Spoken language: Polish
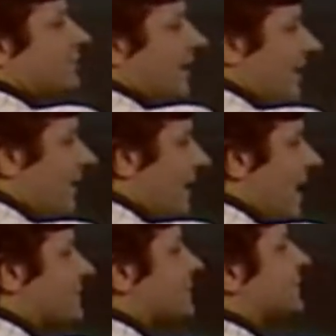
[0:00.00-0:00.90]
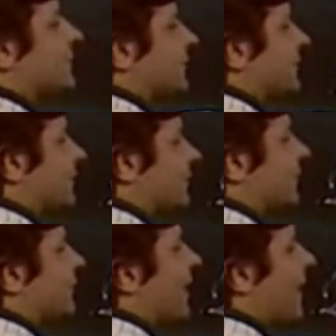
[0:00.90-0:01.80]
też 2 razy
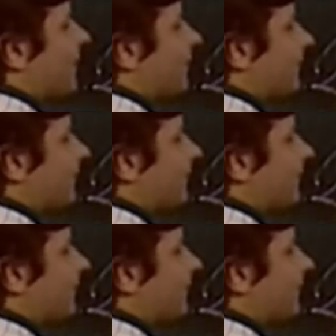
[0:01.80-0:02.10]
2.